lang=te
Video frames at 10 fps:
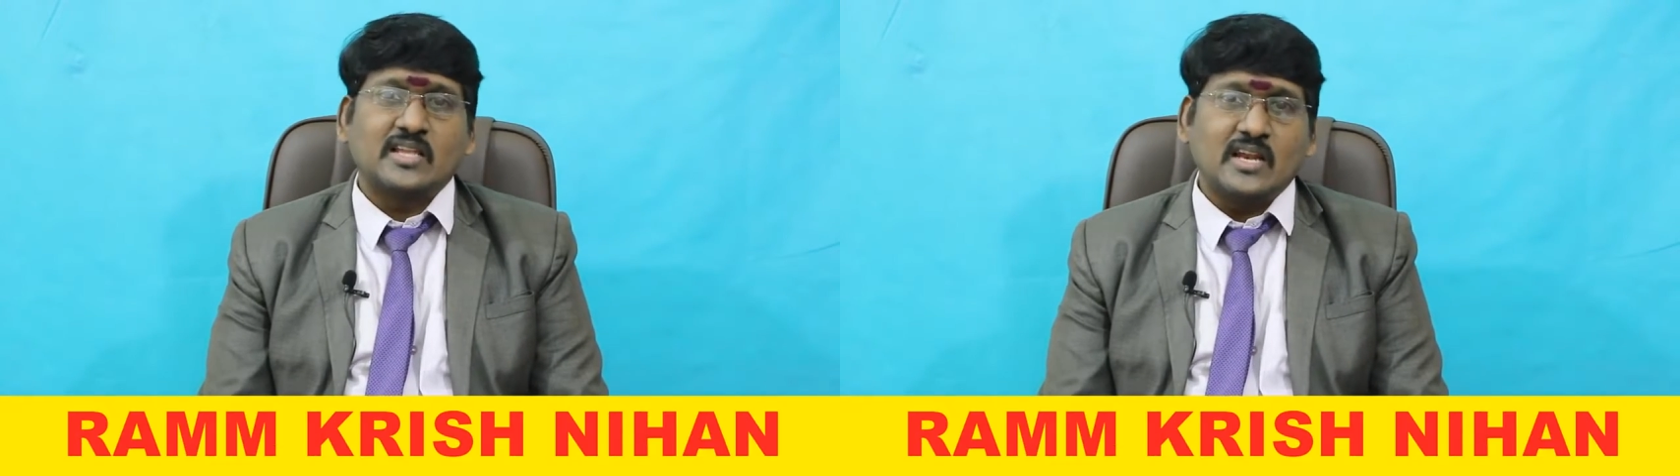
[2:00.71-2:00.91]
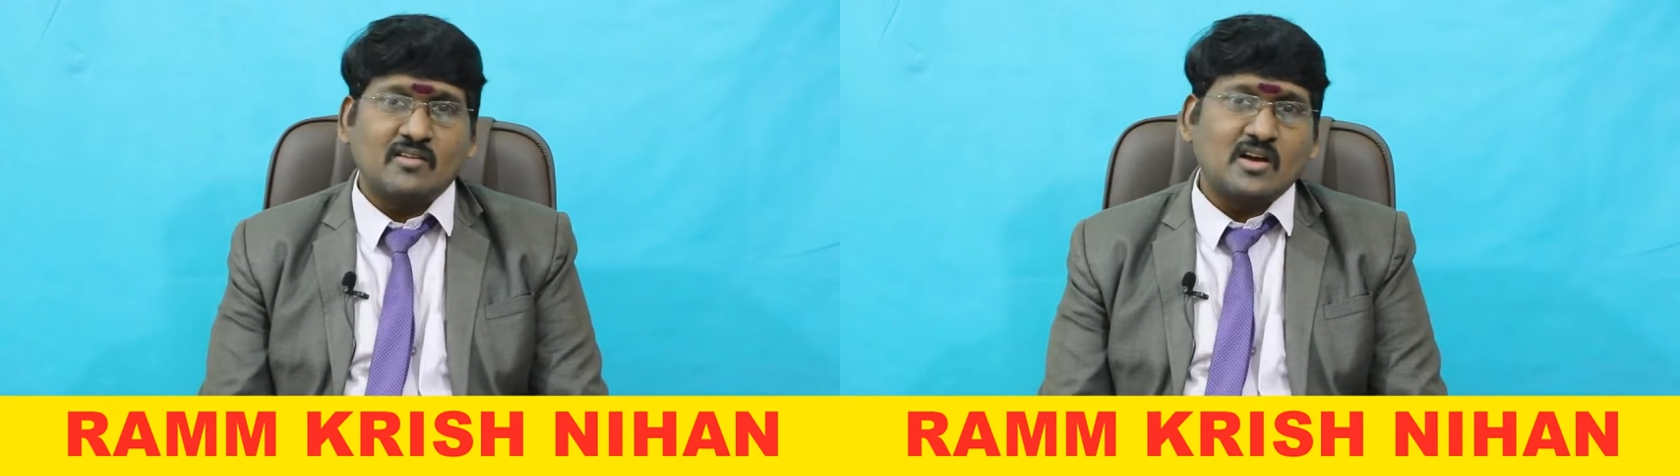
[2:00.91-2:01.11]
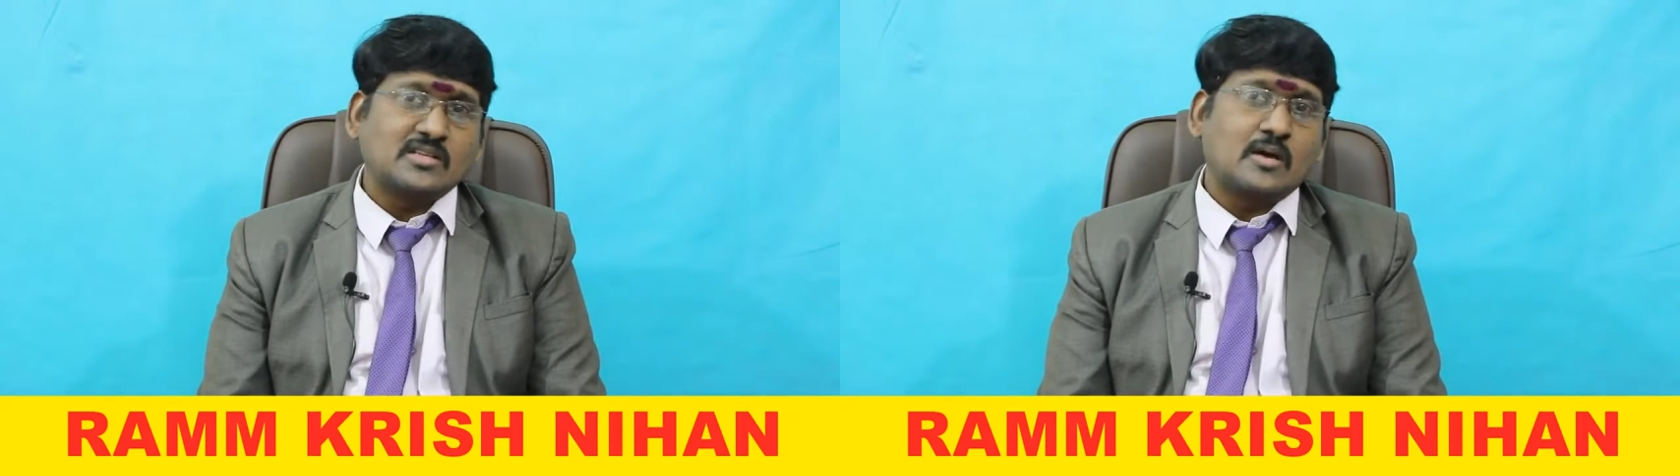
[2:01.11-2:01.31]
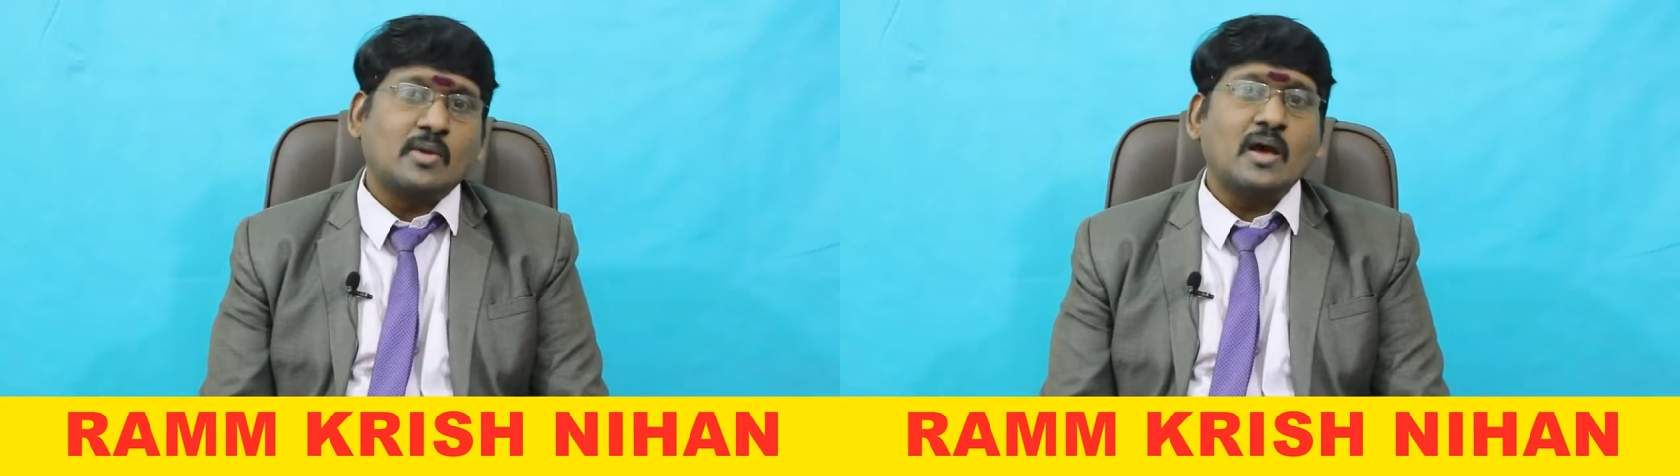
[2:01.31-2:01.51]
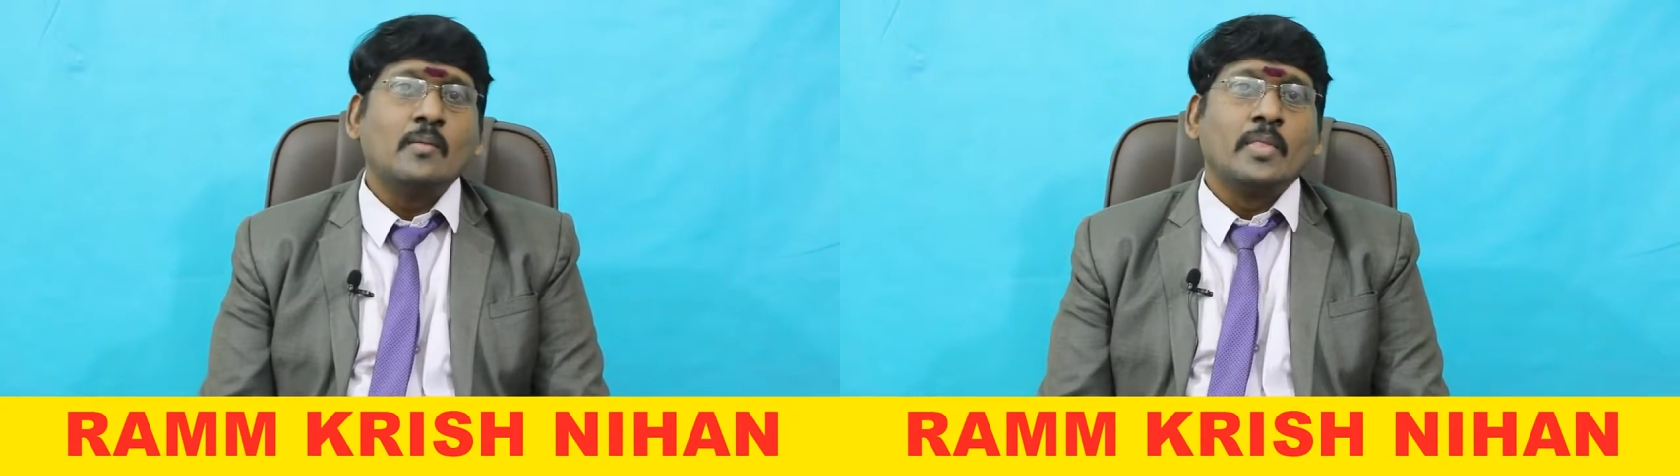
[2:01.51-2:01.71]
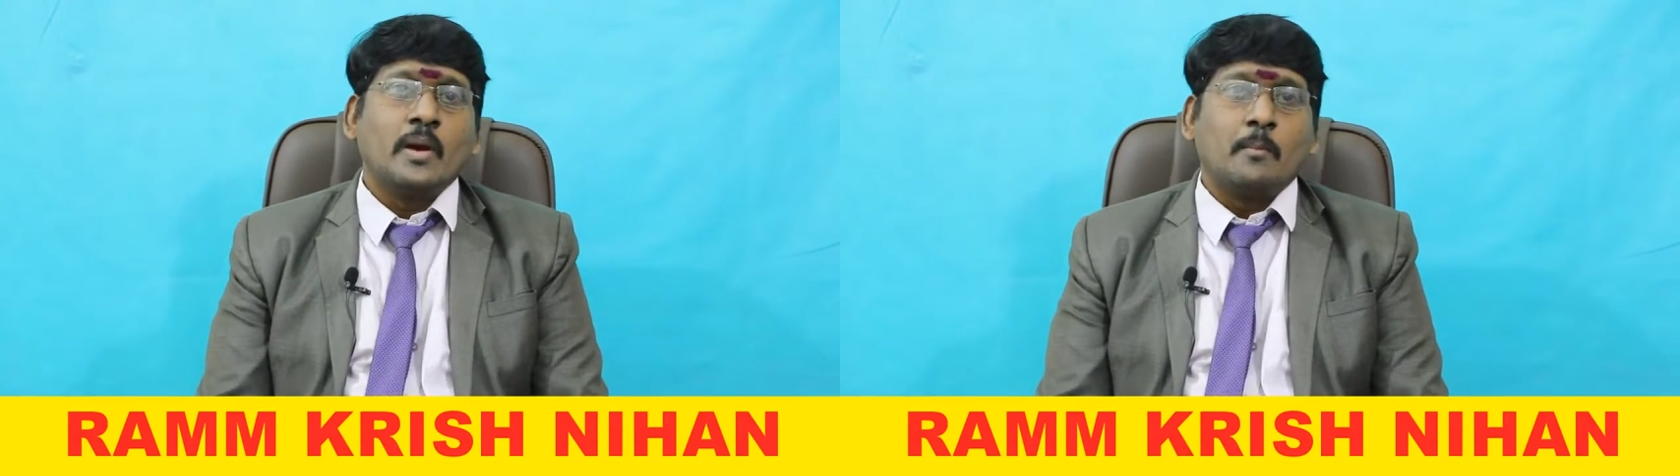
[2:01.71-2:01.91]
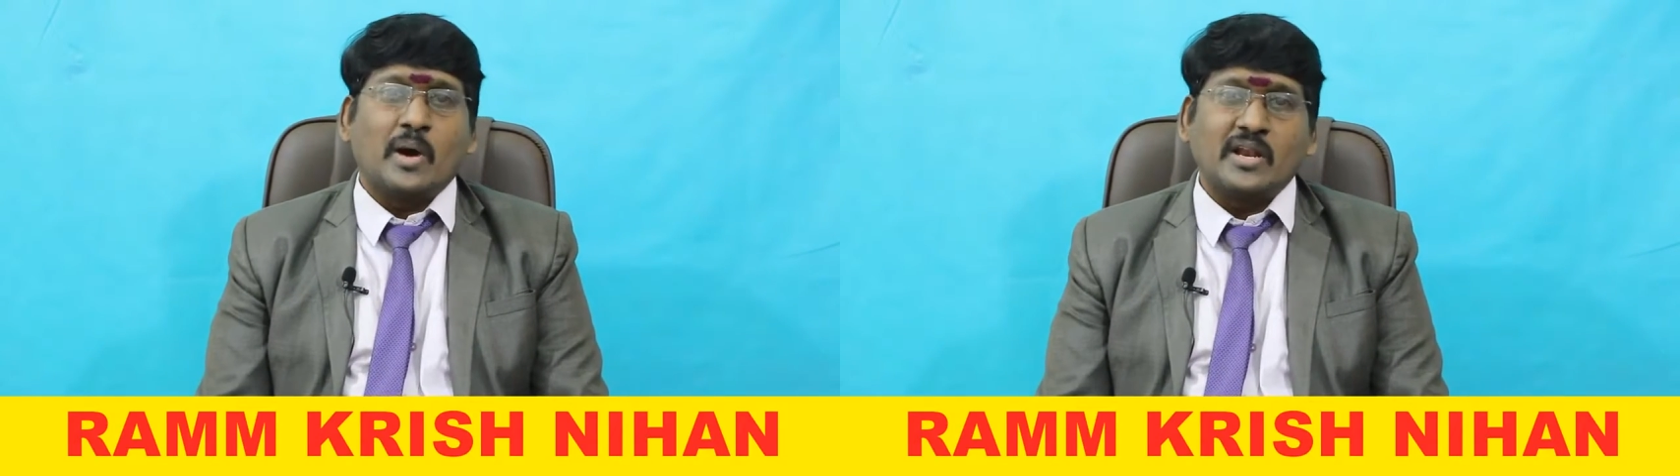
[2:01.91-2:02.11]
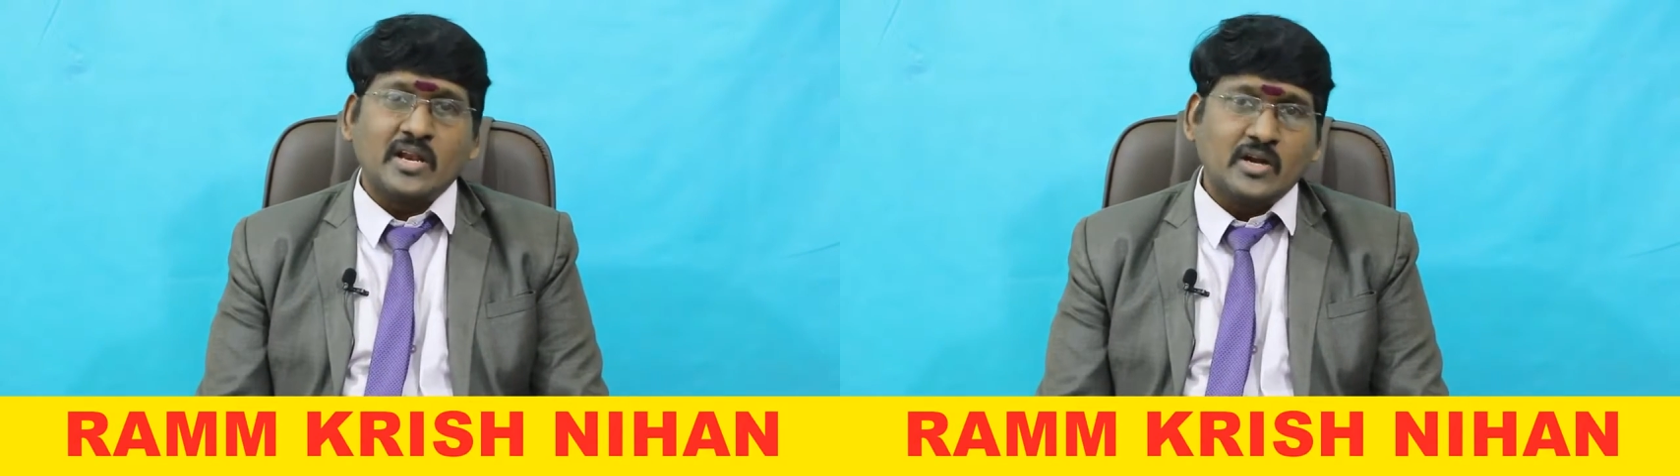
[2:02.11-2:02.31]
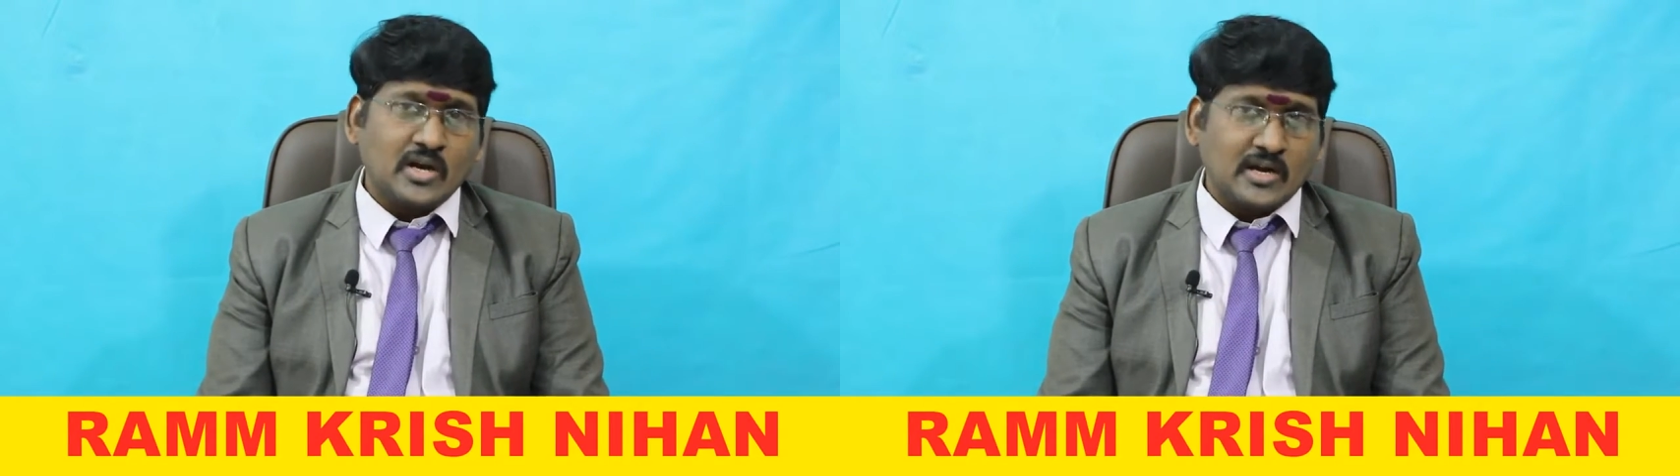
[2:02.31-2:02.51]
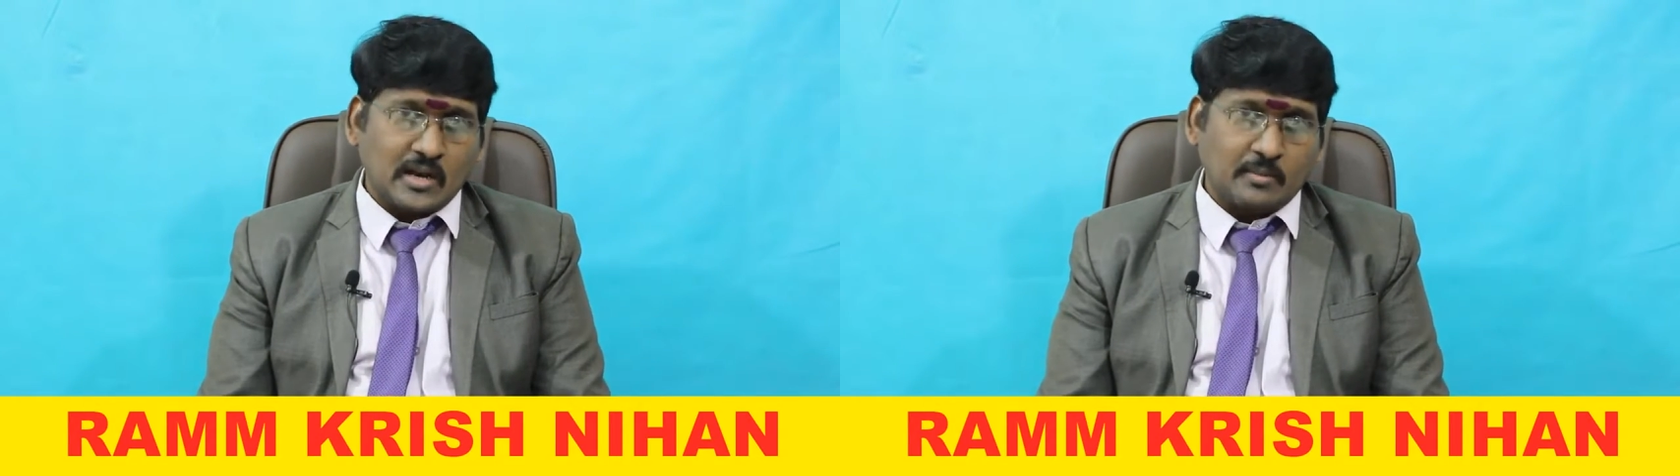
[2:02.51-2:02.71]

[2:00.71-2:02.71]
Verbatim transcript: తెల్లవారుజామున పన్నెండు గంటల